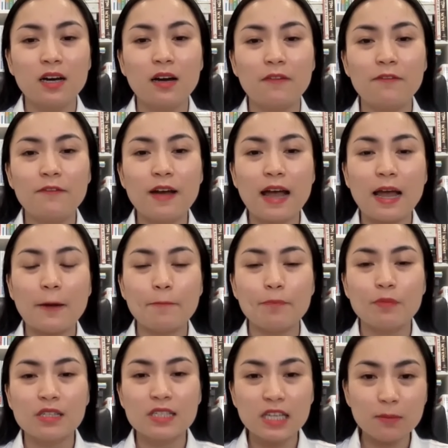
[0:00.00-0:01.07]
à, và
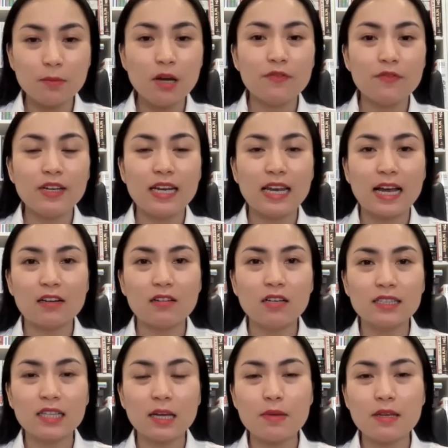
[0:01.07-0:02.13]
chính bởi vì là
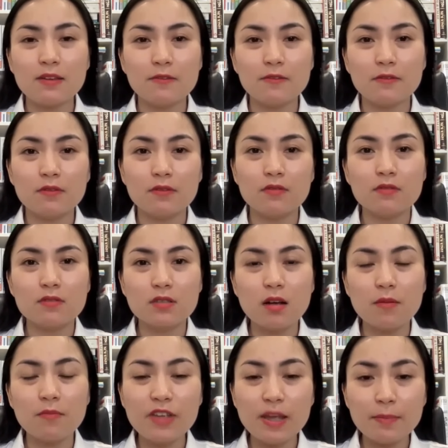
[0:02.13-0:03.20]
người ta bị
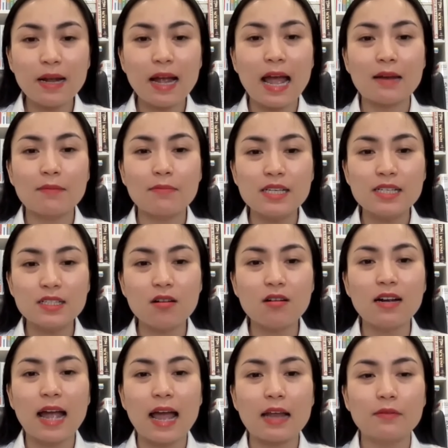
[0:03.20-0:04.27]
sợ viêm gan bị
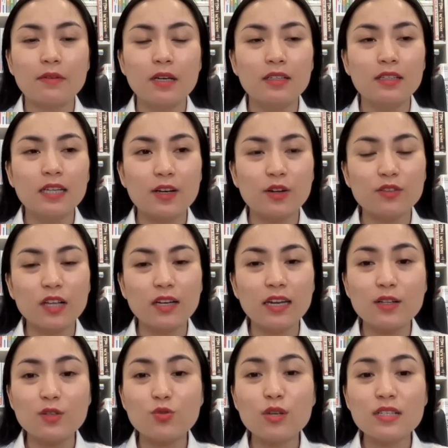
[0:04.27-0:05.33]
sơ gan thì nó dẫn
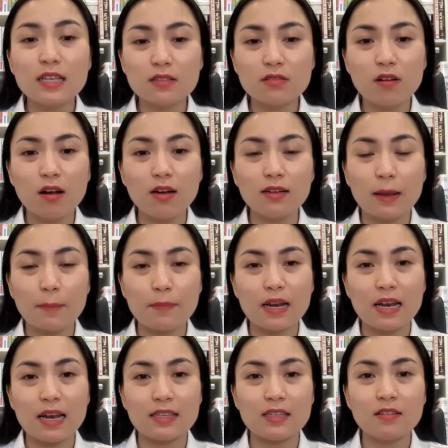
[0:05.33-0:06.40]
đến suy dinh dưỡng đặc
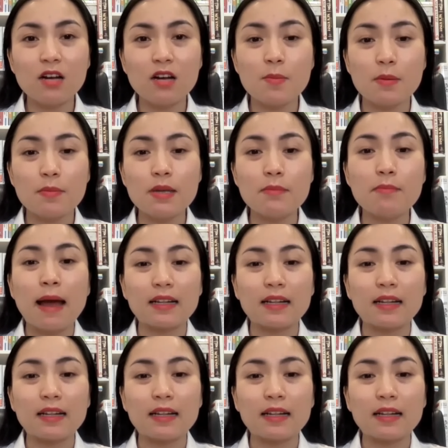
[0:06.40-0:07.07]
biệt là những người mà bị